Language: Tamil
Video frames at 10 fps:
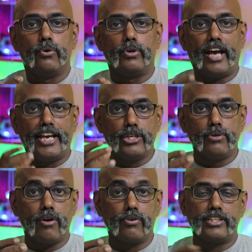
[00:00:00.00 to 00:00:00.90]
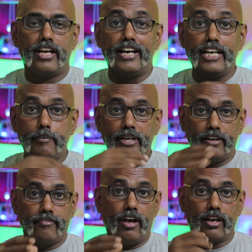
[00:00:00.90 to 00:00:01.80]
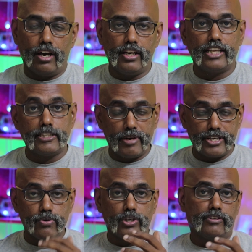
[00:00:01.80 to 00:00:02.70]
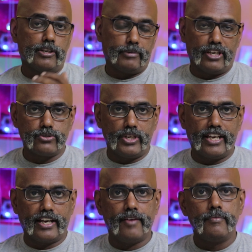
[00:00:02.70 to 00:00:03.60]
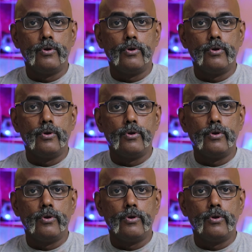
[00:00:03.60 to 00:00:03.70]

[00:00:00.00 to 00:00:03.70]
ஒரு ஐநூறுரூவா கொடுத்தா அன்லிமிட்டெட் கால் அந்த மாதிரியும் கொண்டு வர போகிறாங்க சொல்லியிருக்காங்க